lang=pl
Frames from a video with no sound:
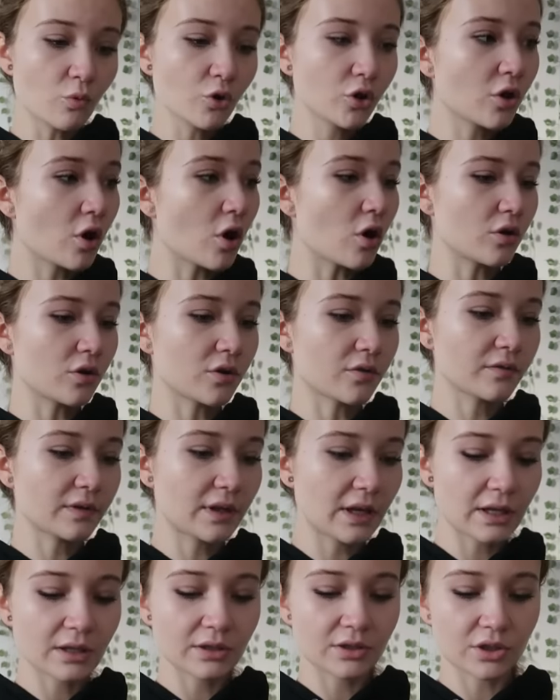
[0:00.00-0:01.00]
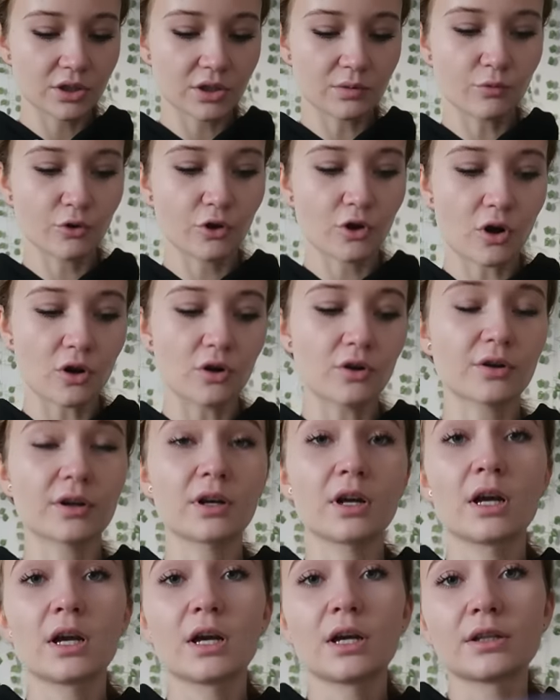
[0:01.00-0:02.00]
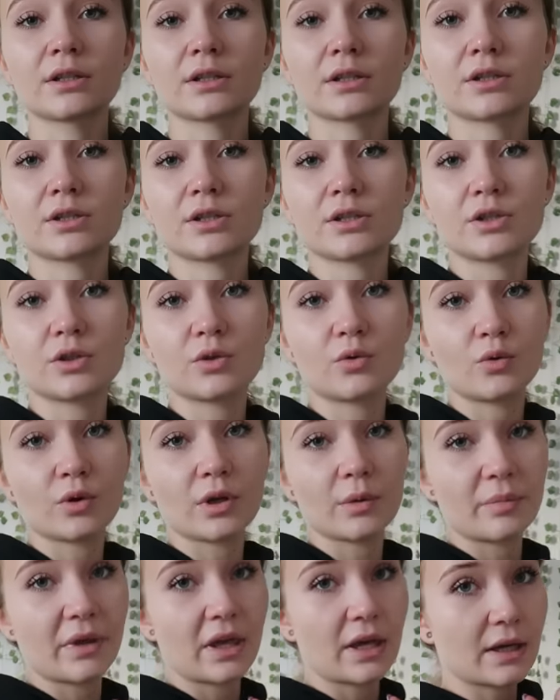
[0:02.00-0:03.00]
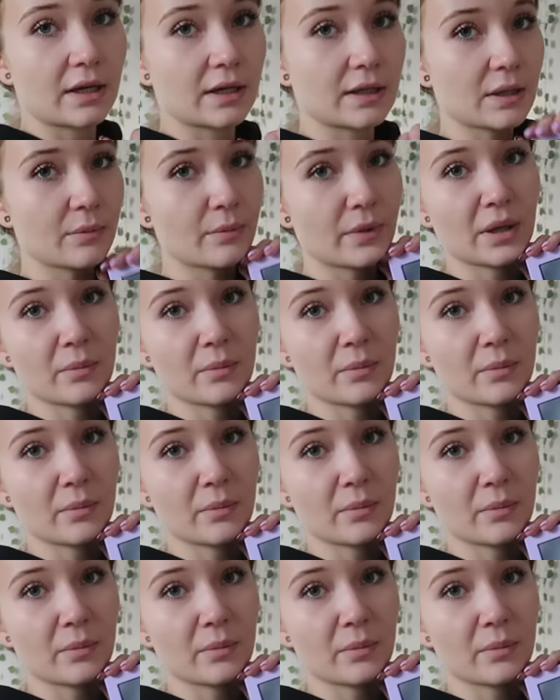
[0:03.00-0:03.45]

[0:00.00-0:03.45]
No mój kolor, wydaje się, że mój kolor. Także dziękuję pięknie,